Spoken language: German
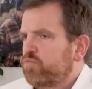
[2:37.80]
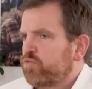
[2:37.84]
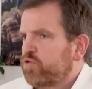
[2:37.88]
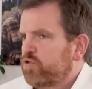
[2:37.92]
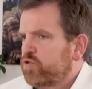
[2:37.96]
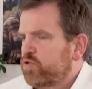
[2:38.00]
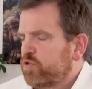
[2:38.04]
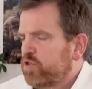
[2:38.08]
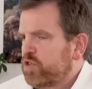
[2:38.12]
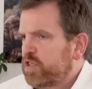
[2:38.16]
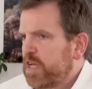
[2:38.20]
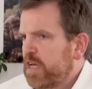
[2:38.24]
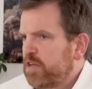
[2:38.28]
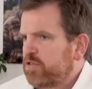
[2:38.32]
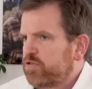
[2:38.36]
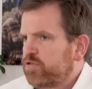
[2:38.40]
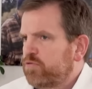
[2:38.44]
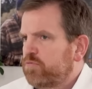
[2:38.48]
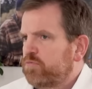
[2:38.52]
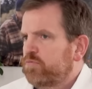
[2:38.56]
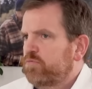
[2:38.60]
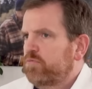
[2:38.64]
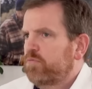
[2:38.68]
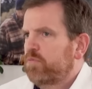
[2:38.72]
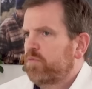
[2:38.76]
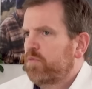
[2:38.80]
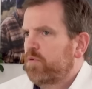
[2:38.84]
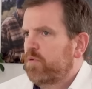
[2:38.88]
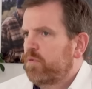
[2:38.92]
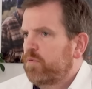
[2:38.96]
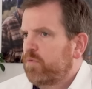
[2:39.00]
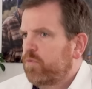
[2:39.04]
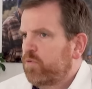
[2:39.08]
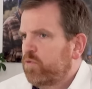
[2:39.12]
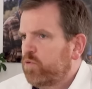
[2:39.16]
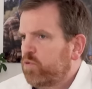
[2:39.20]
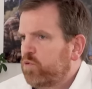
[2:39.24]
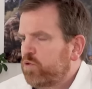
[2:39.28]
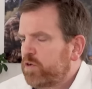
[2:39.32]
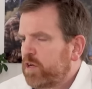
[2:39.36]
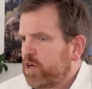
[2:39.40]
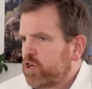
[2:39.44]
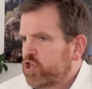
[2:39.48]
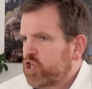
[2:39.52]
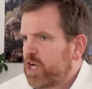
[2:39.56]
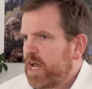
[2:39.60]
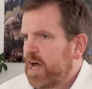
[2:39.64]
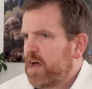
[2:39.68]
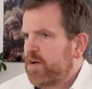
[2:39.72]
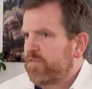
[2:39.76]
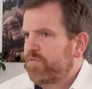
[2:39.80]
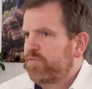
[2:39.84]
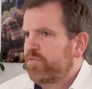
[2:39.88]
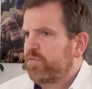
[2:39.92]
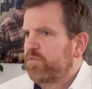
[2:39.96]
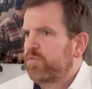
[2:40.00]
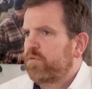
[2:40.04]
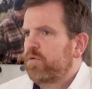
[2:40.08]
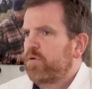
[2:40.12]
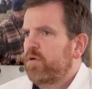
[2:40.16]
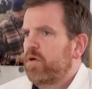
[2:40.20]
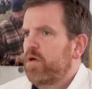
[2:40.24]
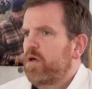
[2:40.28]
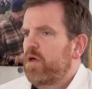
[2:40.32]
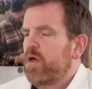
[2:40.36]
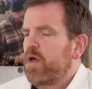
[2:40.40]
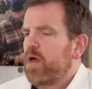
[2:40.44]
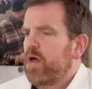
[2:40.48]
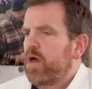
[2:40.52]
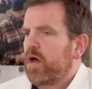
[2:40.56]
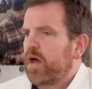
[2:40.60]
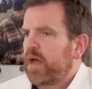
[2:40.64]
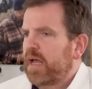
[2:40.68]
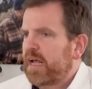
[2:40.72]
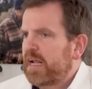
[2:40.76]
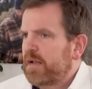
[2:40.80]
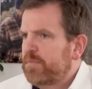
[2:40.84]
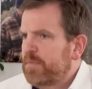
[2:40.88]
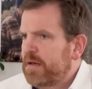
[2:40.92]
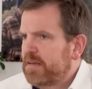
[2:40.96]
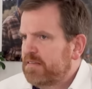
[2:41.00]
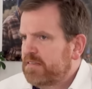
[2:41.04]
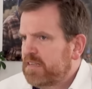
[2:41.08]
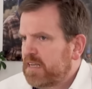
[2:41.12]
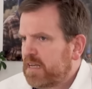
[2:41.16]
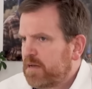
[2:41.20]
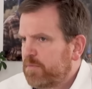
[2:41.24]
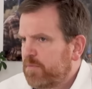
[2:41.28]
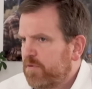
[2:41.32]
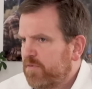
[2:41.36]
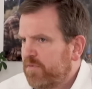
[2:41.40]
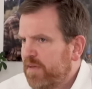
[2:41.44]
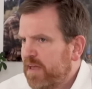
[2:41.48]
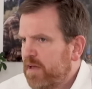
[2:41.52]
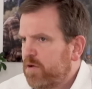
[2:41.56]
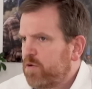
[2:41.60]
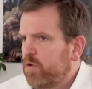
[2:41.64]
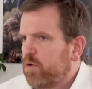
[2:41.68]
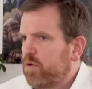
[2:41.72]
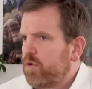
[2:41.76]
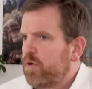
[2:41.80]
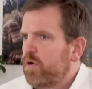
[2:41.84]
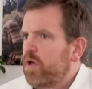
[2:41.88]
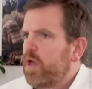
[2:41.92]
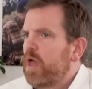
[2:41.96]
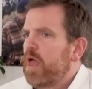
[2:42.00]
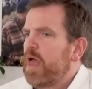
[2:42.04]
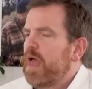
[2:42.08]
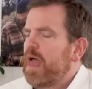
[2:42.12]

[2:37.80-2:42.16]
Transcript: Gesundes Essen, guter Schlaf, regelmäßige Bewegung.